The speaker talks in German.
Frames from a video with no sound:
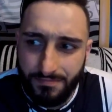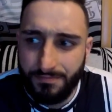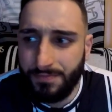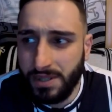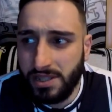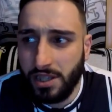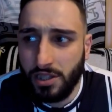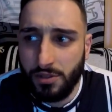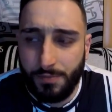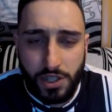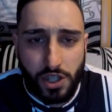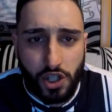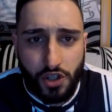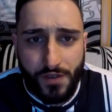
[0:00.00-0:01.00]
bisschen,
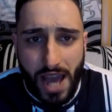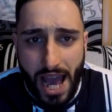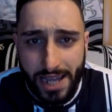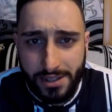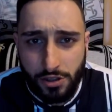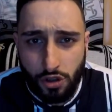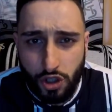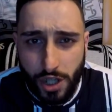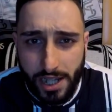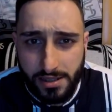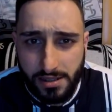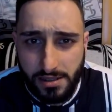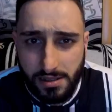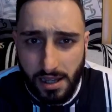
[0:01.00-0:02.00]
bisschen schwer
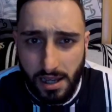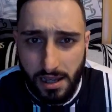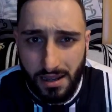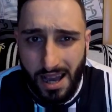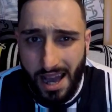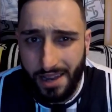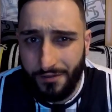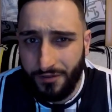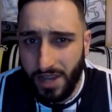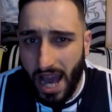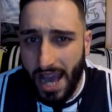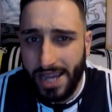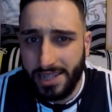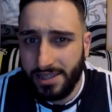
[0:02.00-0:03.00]
einzuschätzen. Äh, ein
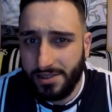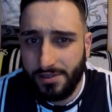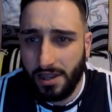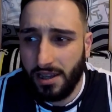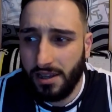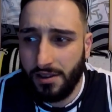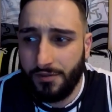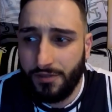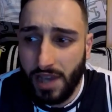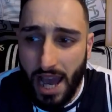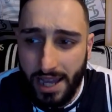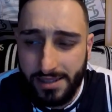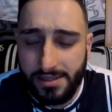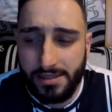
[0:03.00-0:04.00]

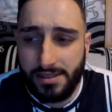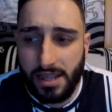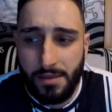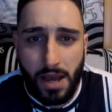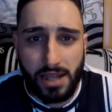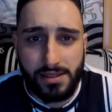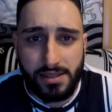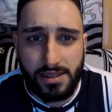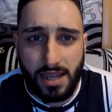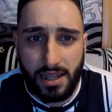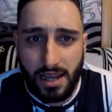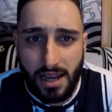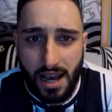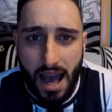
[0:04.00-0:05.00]
4-1-System äh, hat sich ja
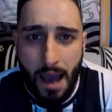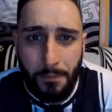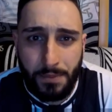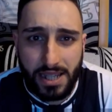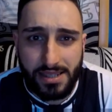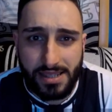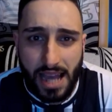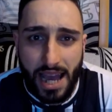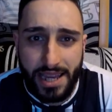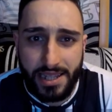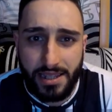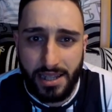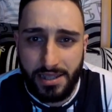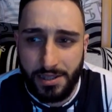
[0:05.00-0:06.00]
da
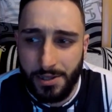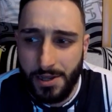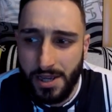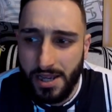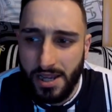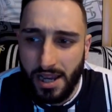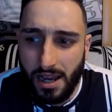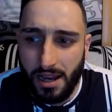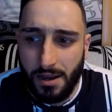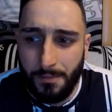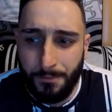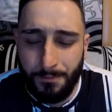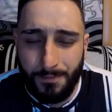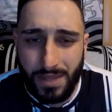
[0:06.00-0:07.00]
abgezeichnet
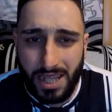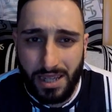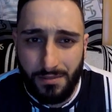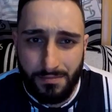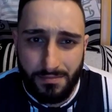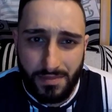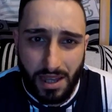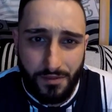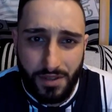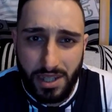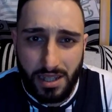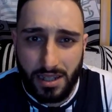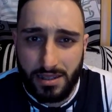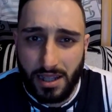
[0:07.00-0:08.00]
ähm, in, der
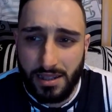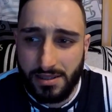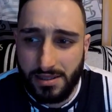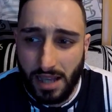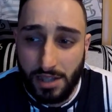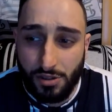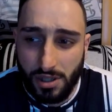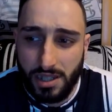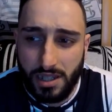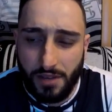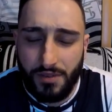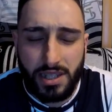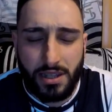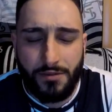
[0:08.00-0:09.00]
Wintertrans also in
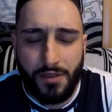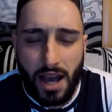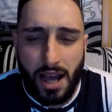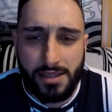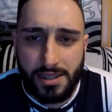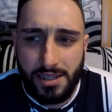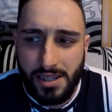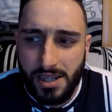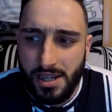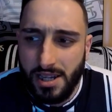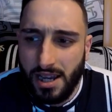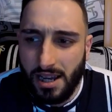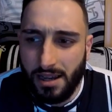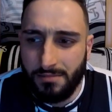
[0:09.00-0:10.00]
der Winterphase.
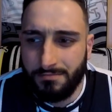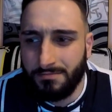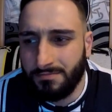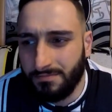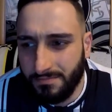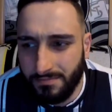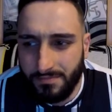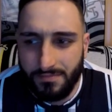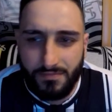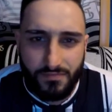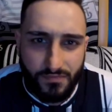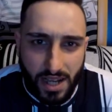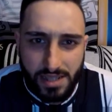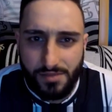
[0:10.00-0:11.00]

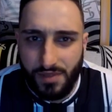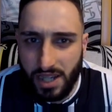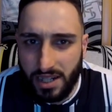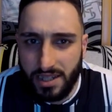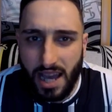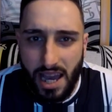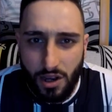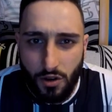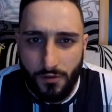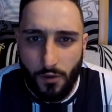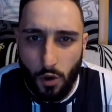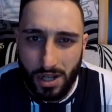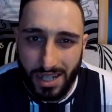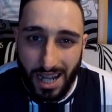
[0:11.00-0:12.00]
Ähm, was wirklich Heiko
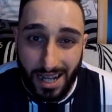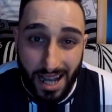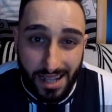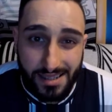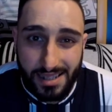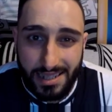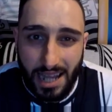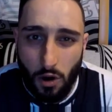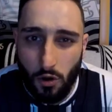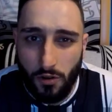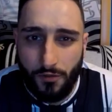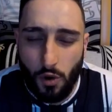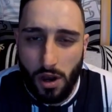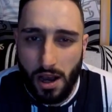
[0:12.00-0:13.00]
Vogel da ganz
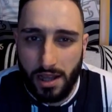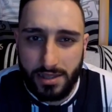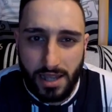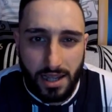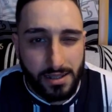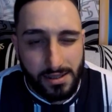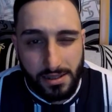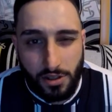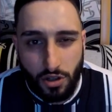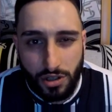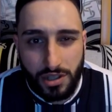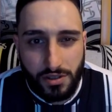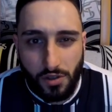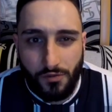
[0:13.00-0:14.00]
genau vorhat, da hat er sich noch
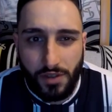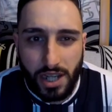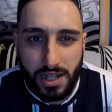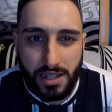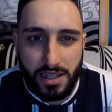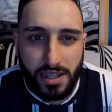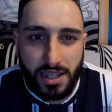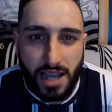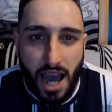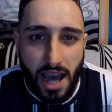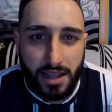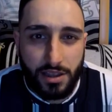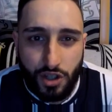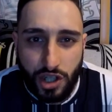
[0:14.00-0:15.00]
nicht so wirklich in die
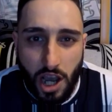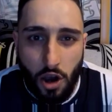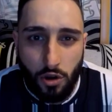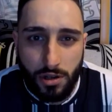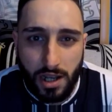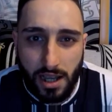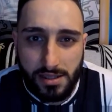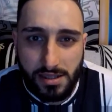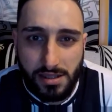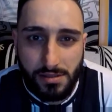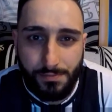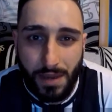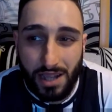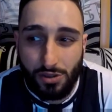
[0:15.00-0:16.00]
Karten schauen
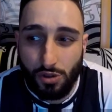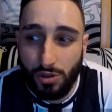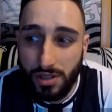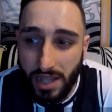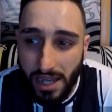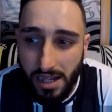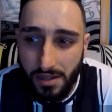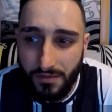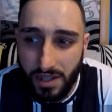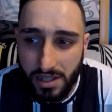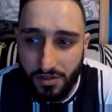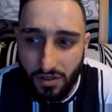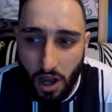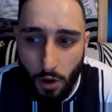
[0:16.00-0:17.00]
lassen. Personell
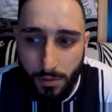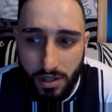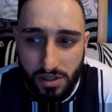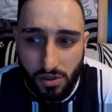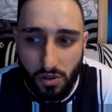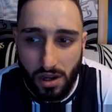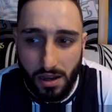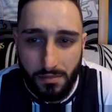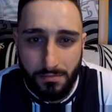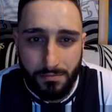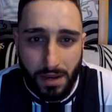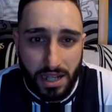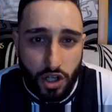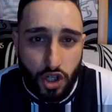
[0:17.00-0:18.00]
wird es, glaube ich, so
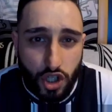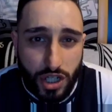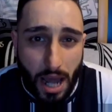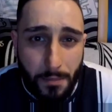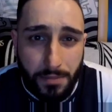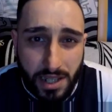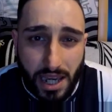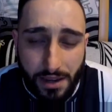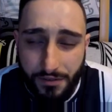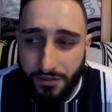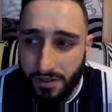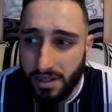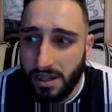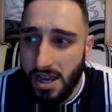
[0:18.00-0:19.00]
ähm, bei den
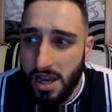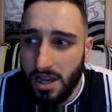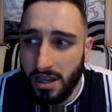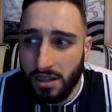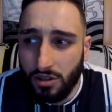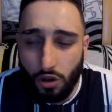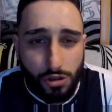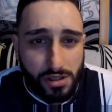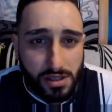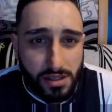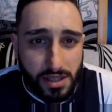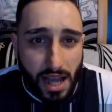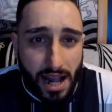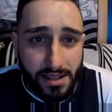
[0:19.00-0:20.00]
Stammkräften
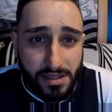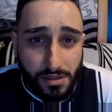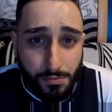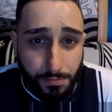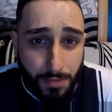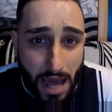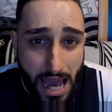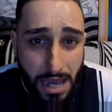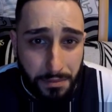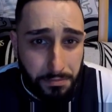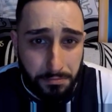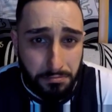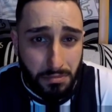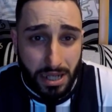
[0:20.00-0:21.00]
größtenteils
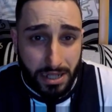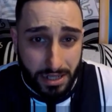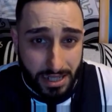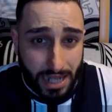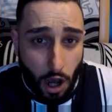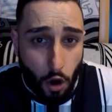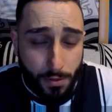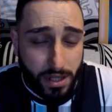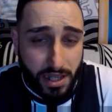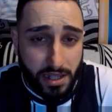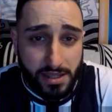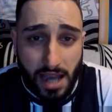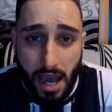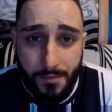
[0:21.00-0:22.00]
bleiben, äh, glaube ich
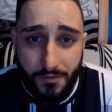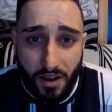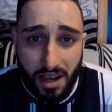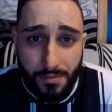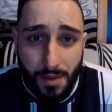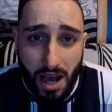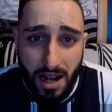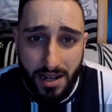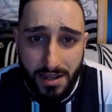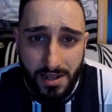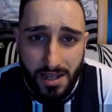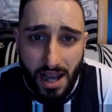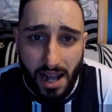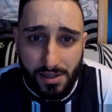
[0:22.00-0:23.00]
jetzt einfach mal.
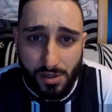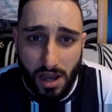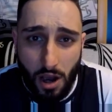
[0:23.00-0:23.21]
Also